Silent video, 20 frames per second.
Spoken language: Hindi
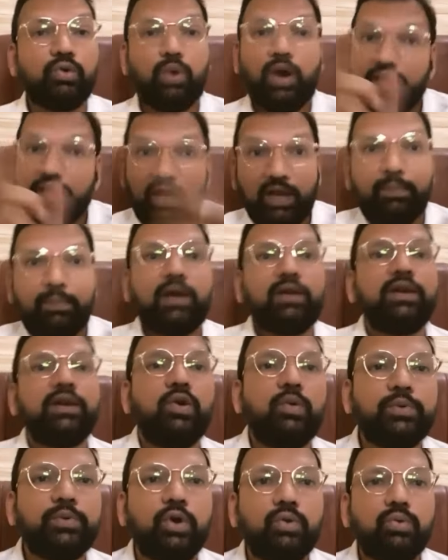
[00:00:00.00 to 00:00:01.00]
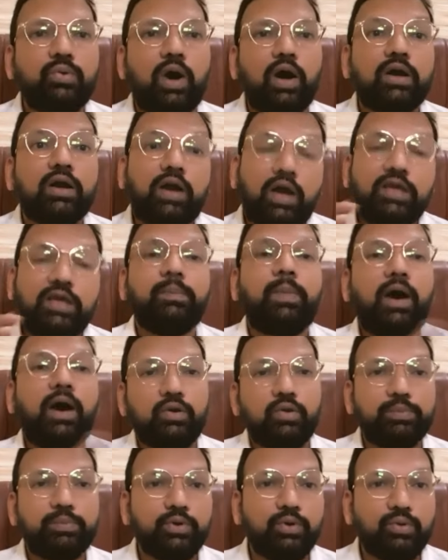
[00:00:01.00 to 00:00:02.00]
हुआ एक बार नहीं उपयोग हुआ कई
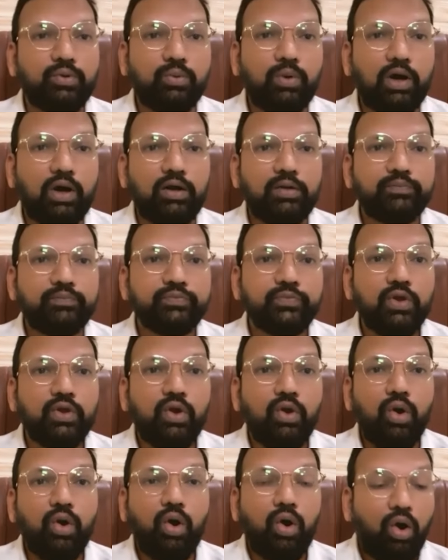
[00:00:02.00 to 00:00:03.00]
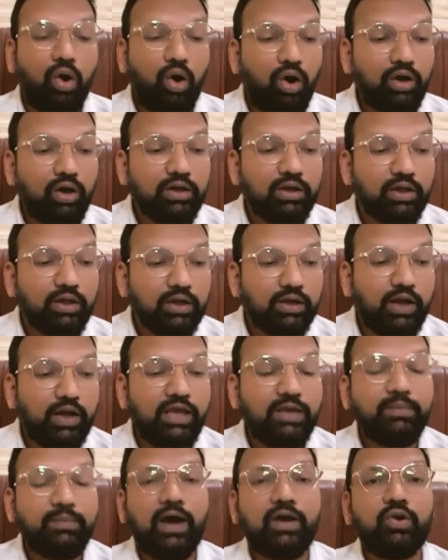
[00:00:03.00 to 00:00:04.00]
बार उपयोग हुआ और
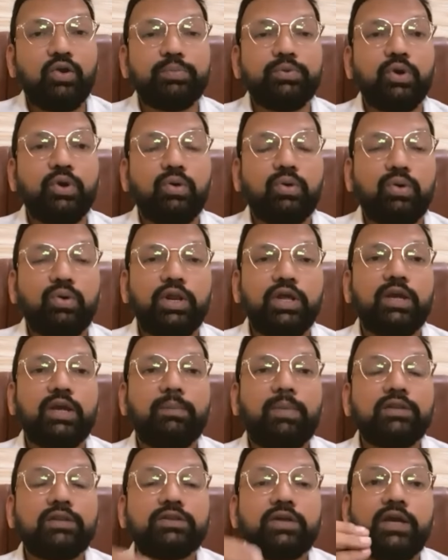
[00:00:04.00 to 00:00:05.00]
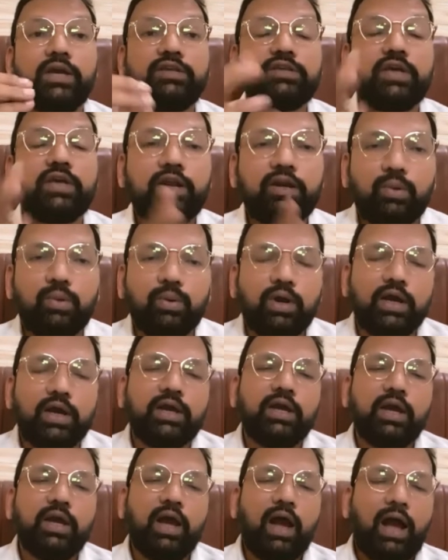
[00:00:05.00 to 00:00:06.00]
कई बार उपयोग होने के बाद कई सारे लोग गए
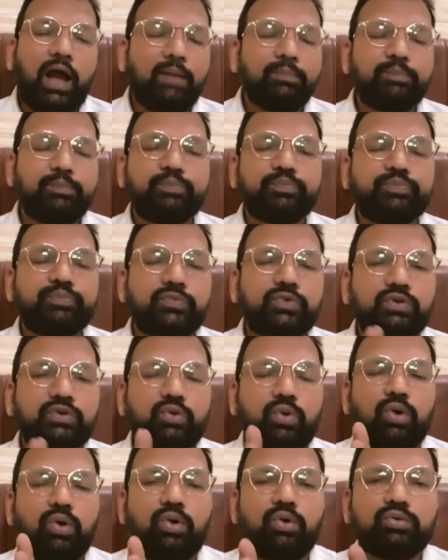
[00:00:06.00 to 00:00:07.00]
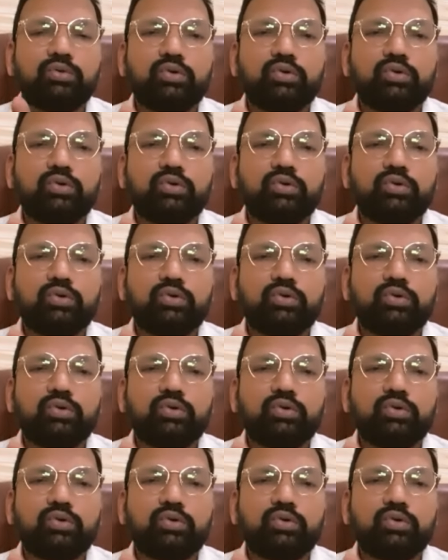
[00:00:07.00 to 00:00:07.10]
आपको